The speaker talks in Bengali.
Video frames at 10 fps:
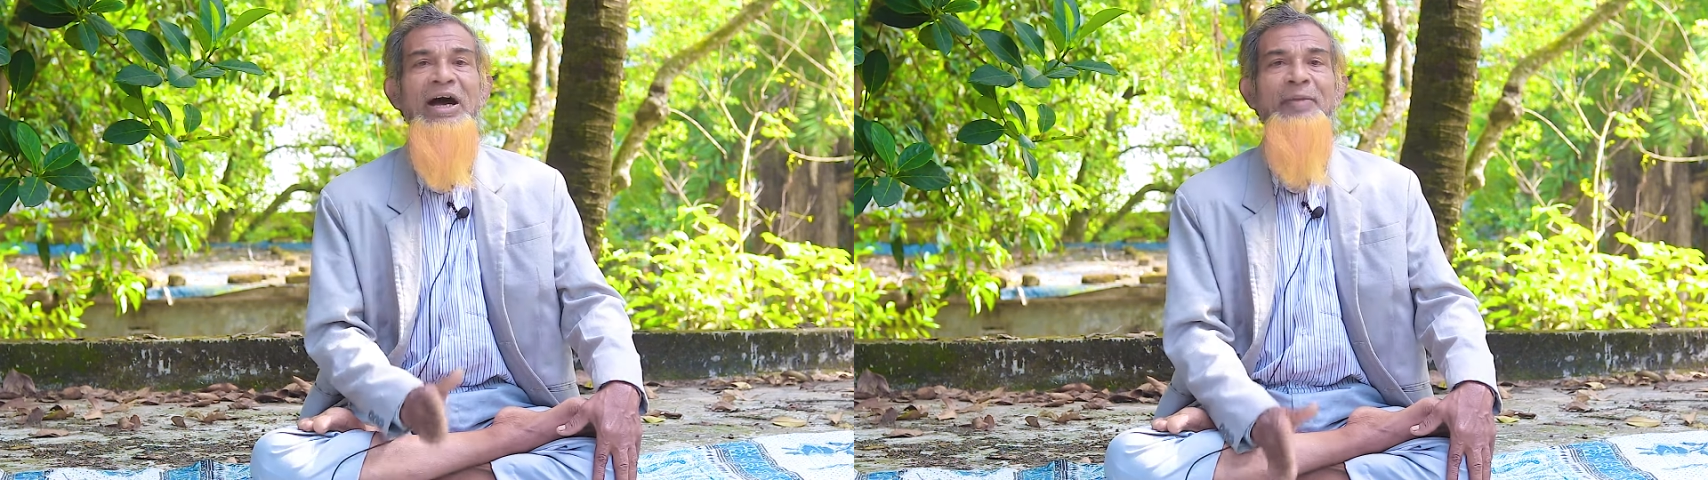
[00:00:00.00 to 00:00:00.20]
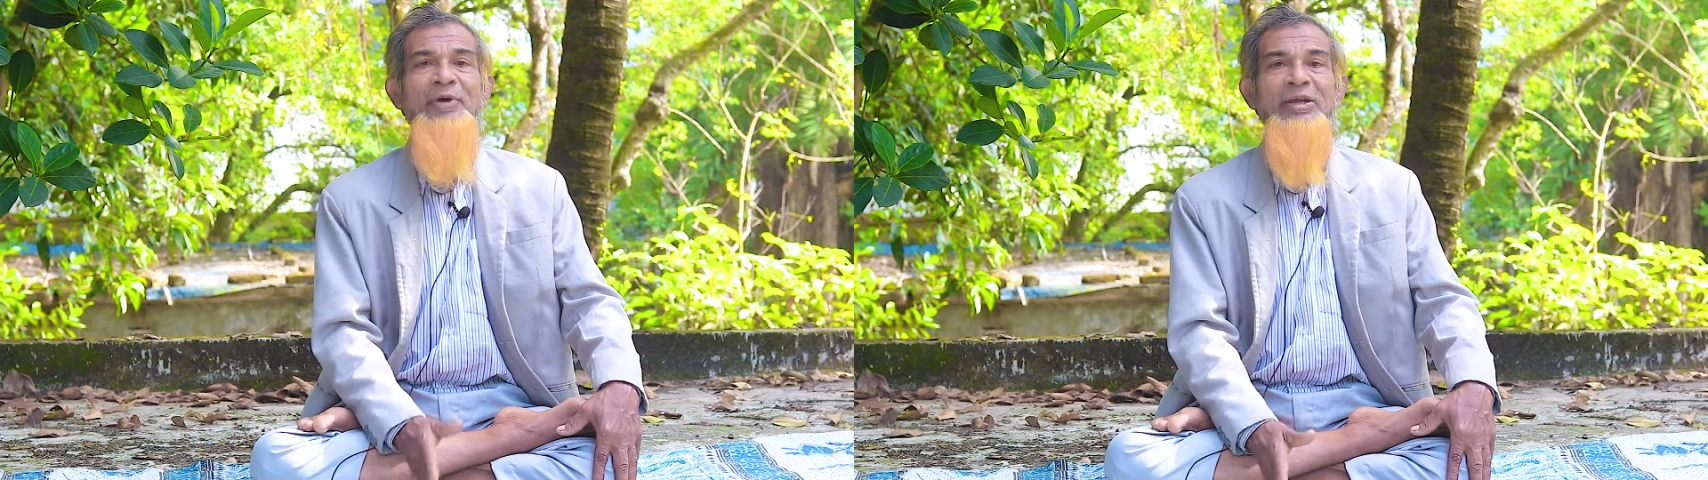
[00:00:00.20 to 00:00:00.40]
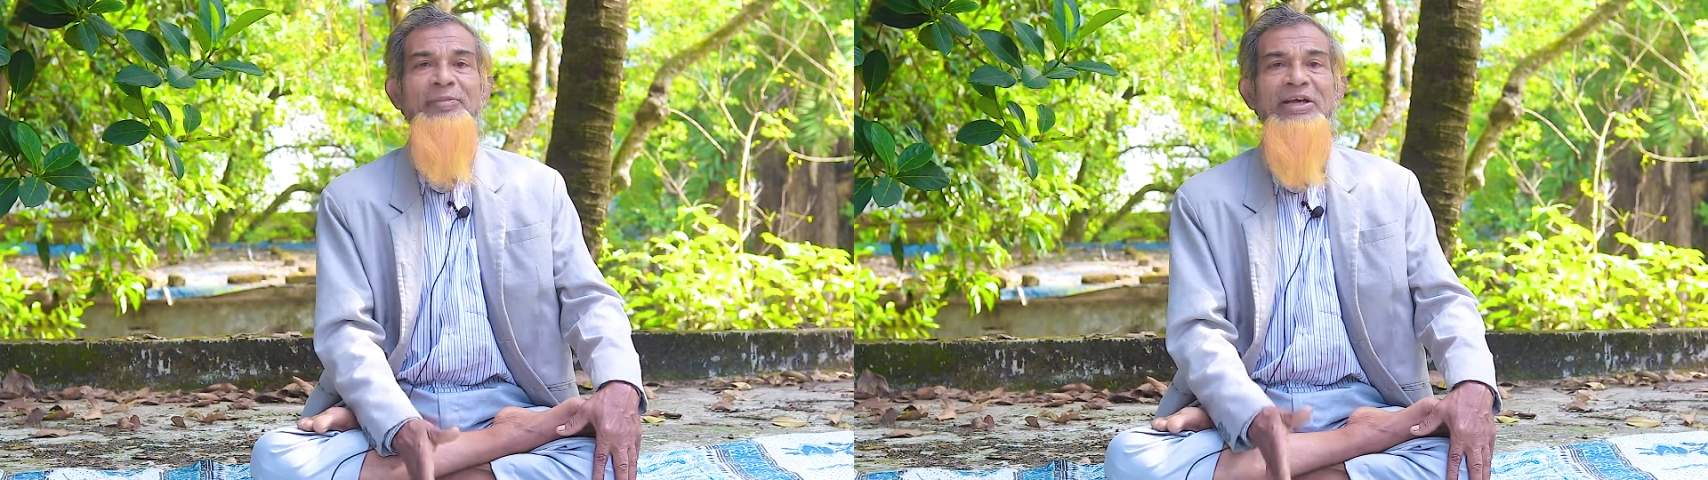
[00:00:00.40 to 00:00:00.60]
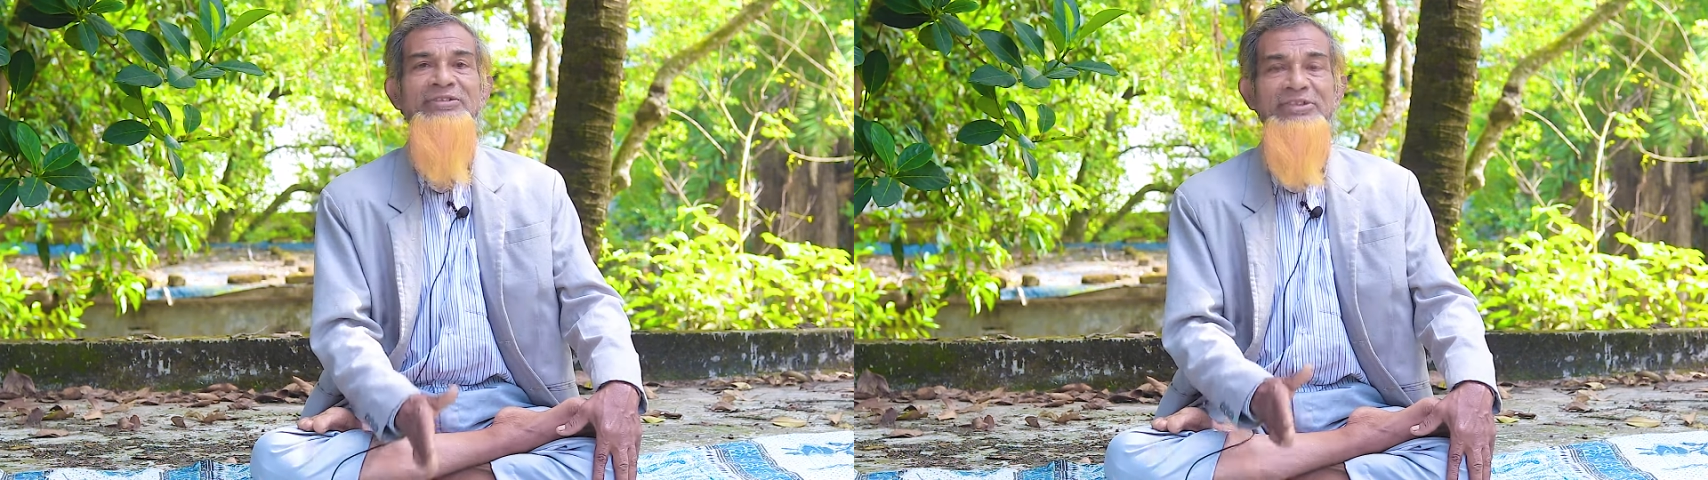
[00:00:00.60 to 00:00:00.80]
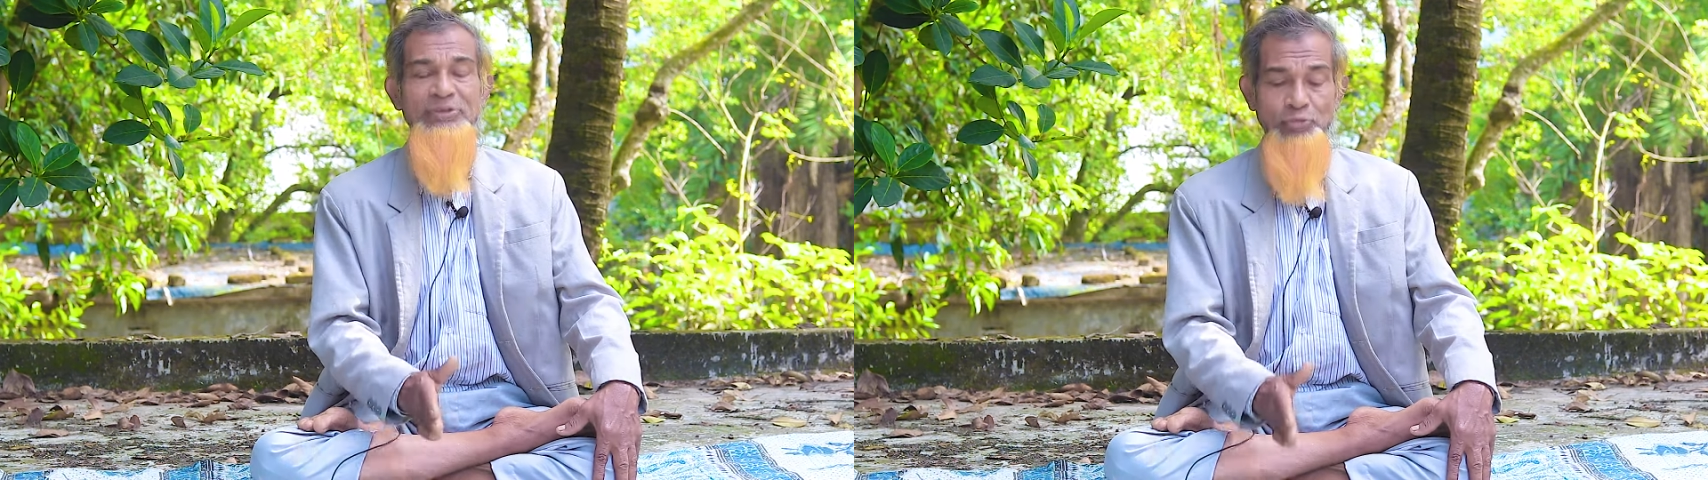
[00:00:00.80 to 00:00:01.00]
আবার আমরা
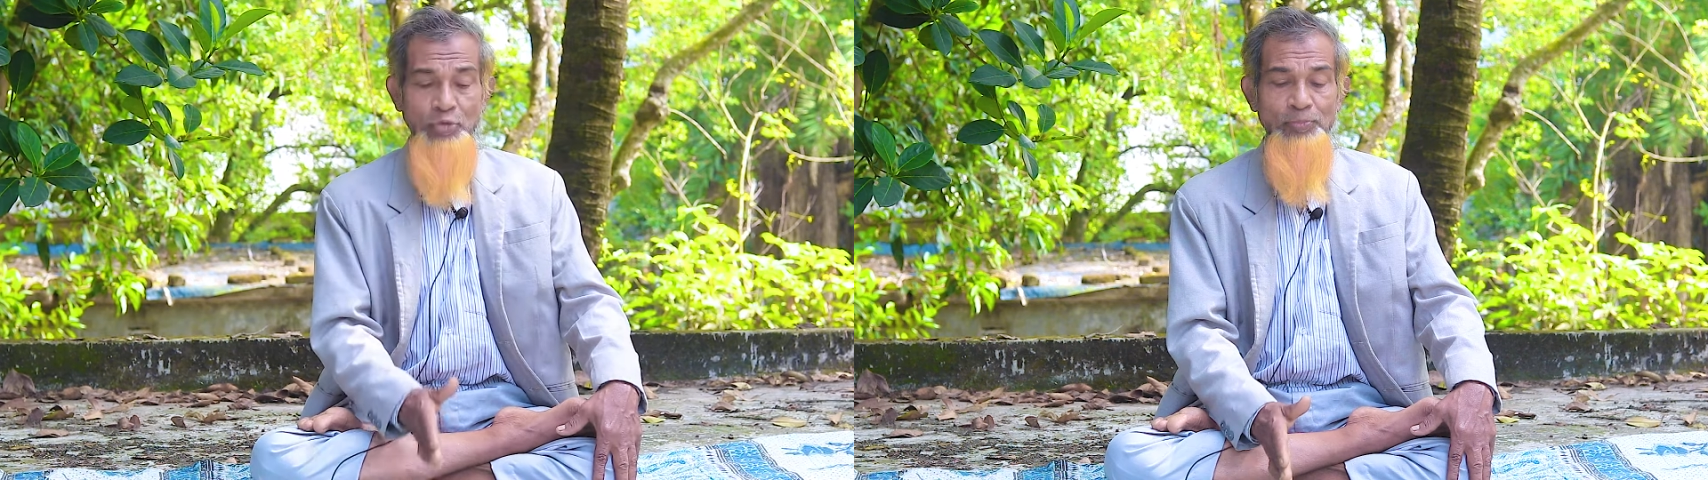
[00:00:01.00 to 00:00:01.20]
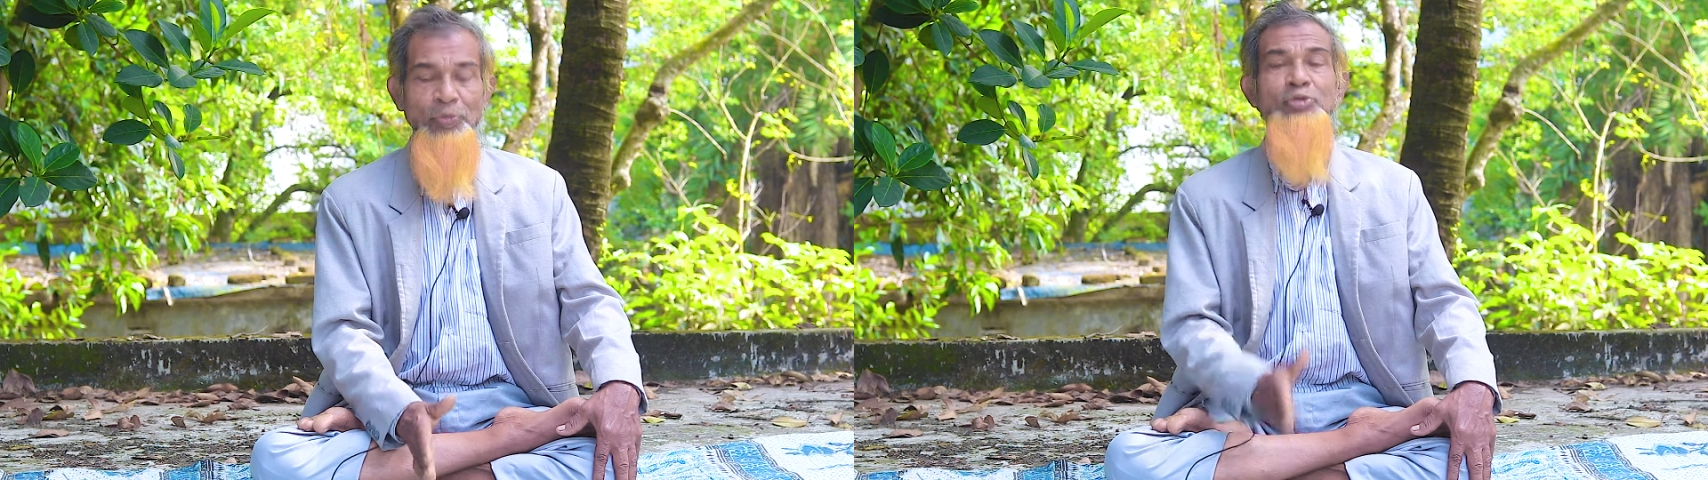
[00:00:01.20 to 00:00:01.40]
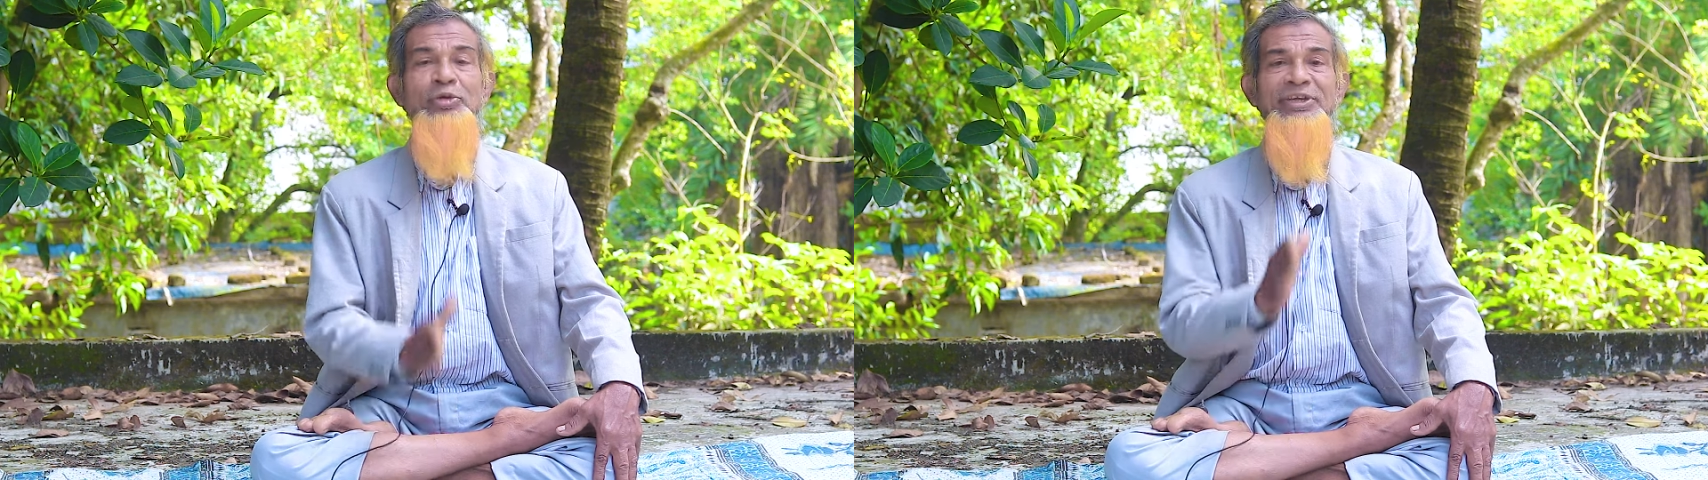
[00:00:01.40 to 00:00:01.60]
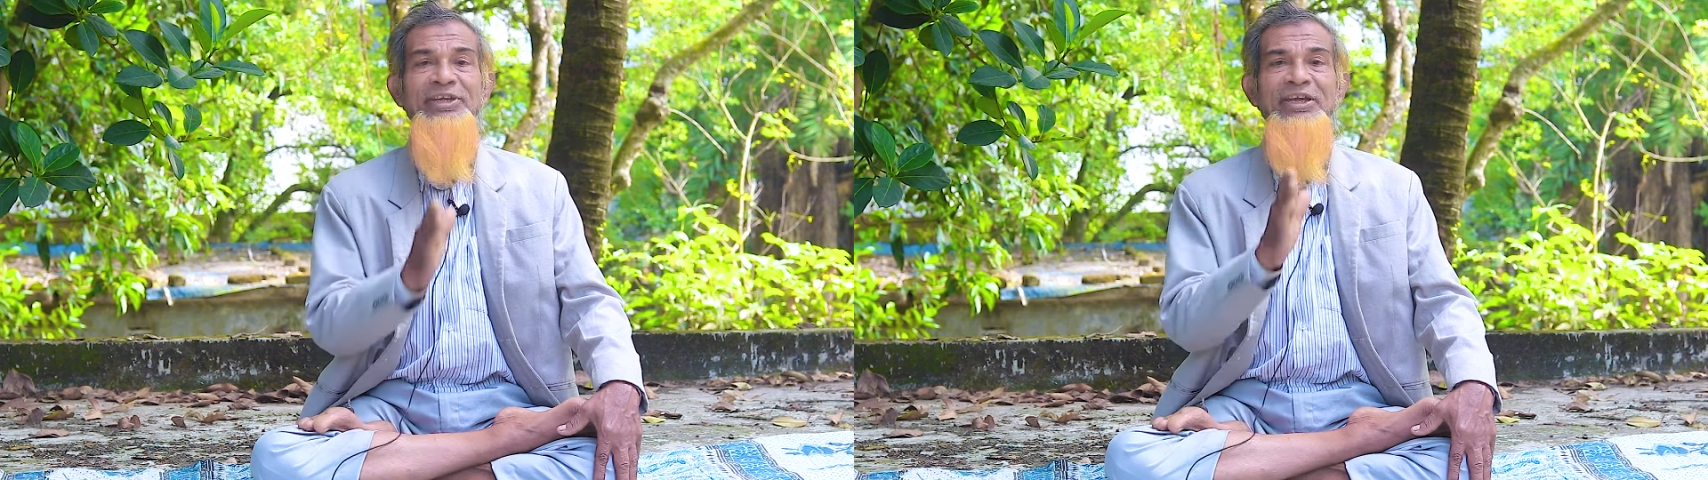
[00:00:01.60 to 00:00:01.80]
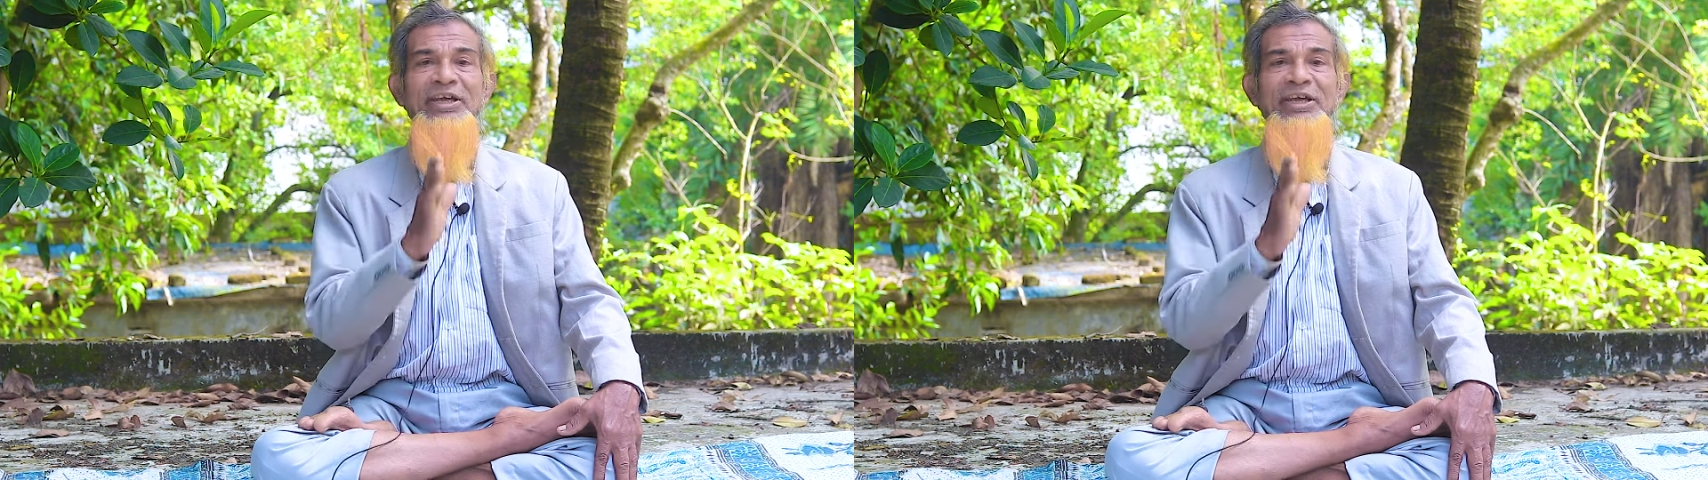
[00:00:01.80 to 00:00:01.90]
আস্তে দম বন্ধ রেখে